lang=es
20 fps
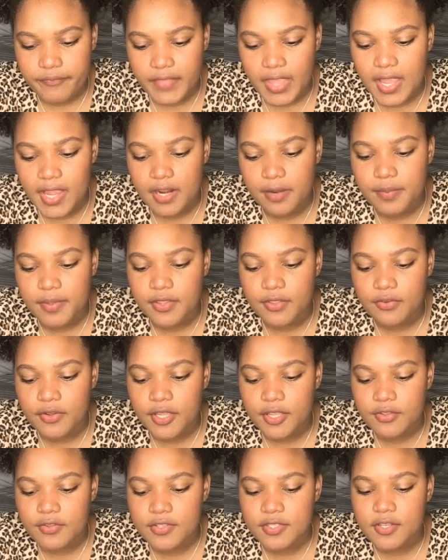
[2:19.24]
En el video
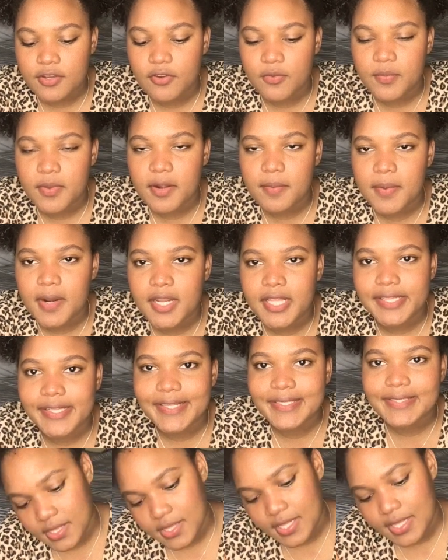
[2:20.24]
que yo hice con mi
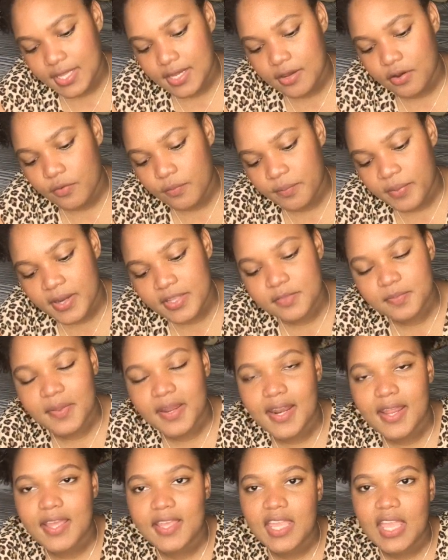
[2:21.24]
hermanita de compras
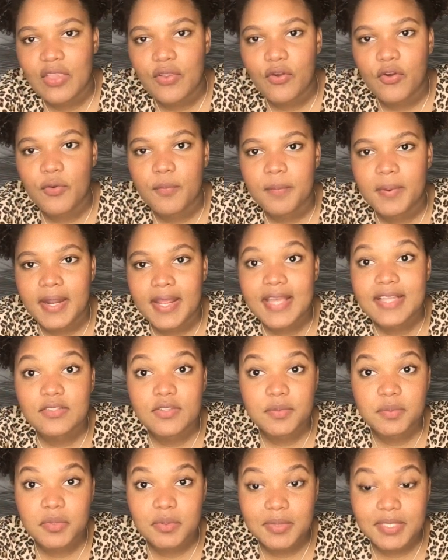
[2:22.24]
para ella, yo compré eso,
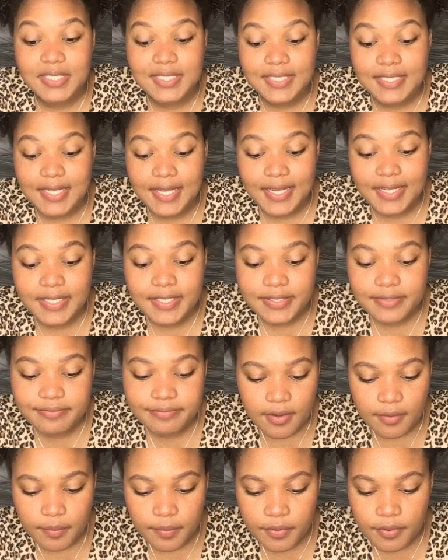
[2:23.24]
aproveché ahí.
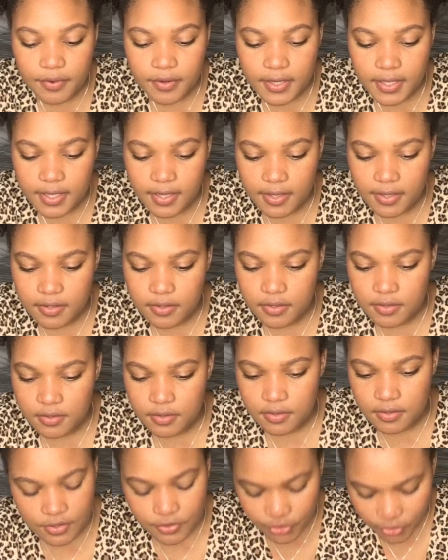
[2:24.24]
Porque
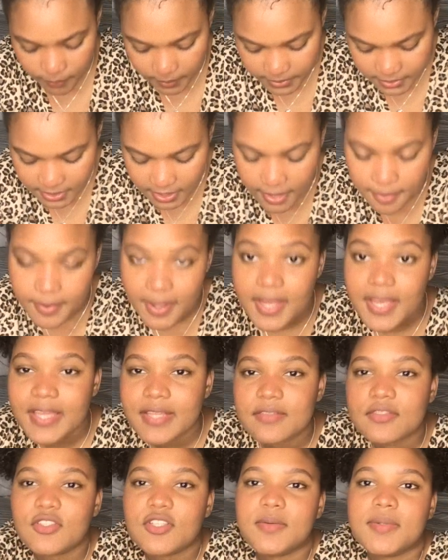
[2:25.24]
yo pensaba que
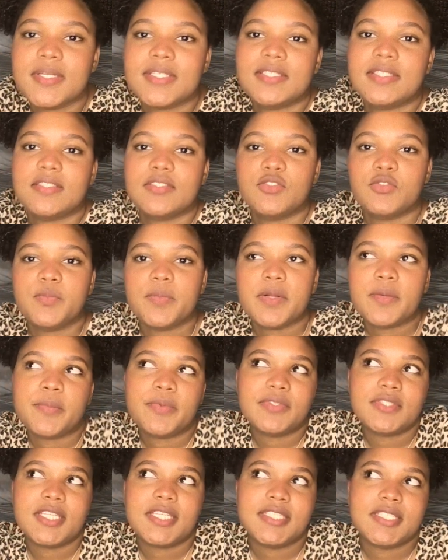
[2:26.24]
esto iba a ser súper
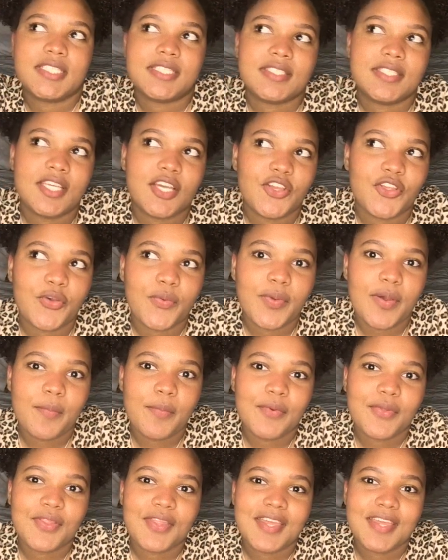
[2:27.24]
potente, así que yo
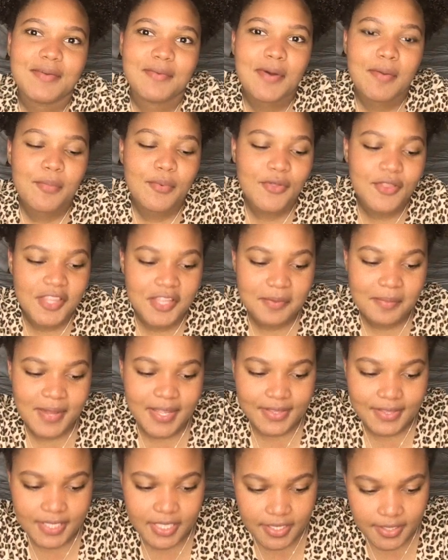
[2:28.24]
iba a poder
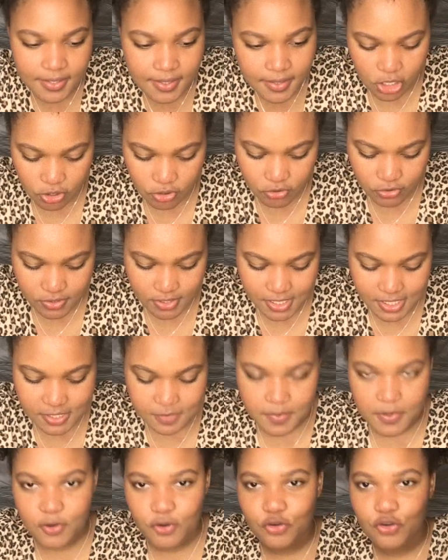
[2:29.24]
batir cosas,
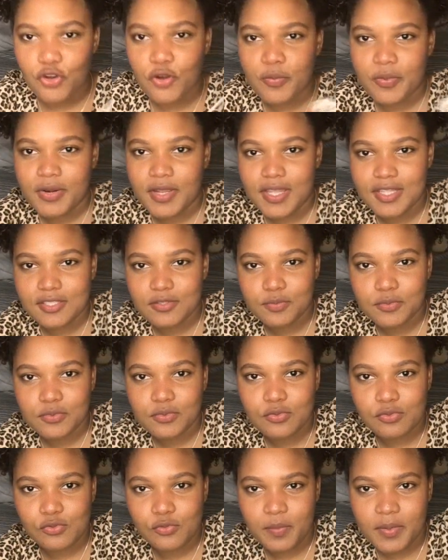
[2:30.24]
pero no, porque es
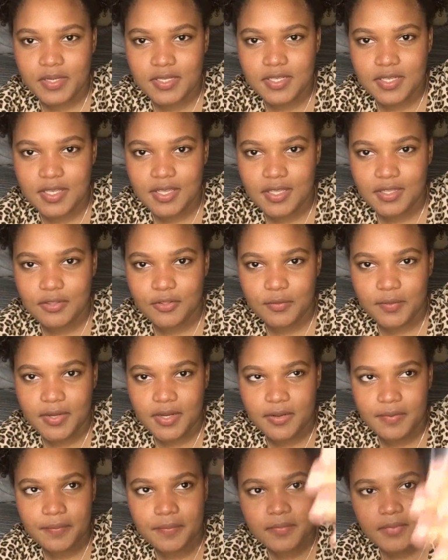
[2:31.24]
súper chiquito,
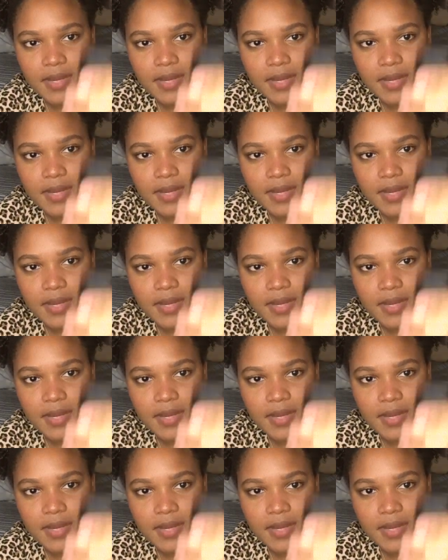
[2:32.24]
miren.